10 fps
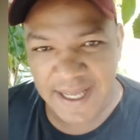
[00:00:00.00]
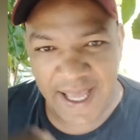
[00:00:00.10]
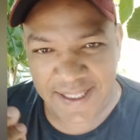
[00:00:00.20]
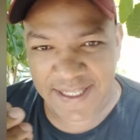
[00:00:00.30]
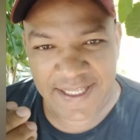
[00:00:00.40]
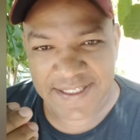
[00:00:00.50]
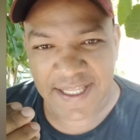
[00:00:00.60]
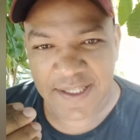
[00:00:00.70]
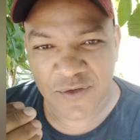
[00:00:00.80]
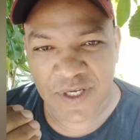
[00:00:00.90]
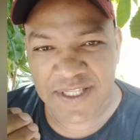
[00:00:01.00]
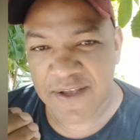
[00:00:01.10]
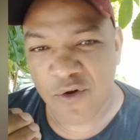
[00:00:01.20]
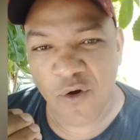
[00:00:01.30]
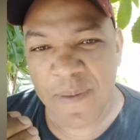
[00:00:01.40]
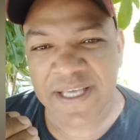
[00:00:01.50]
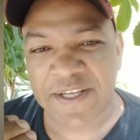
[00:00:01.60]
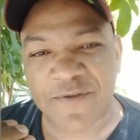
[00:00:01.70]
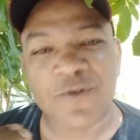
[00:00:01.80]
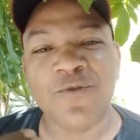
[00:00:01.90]
agradece a Deus, vocês têm que comer.
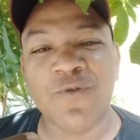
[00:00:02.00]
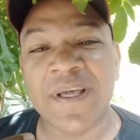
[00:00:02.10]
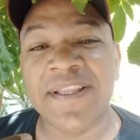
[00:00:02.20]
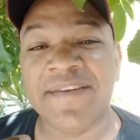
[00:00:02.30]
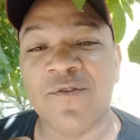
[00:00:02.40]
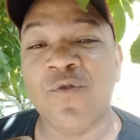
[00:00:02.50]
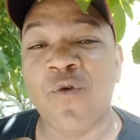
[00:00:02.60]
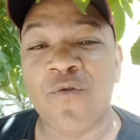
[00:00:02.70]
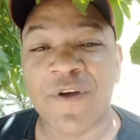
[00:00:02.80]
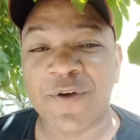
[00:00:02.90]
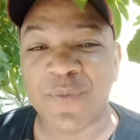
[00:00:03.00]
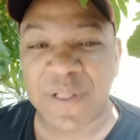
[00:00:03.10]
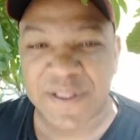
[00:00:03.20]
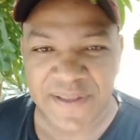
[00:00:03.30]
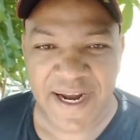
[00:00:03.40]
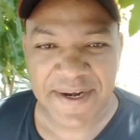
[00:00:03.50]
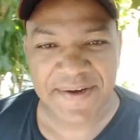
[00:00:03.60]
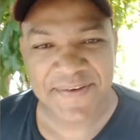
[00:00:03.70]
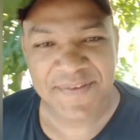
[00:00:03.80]
Se fosse um, inter... um governo militar,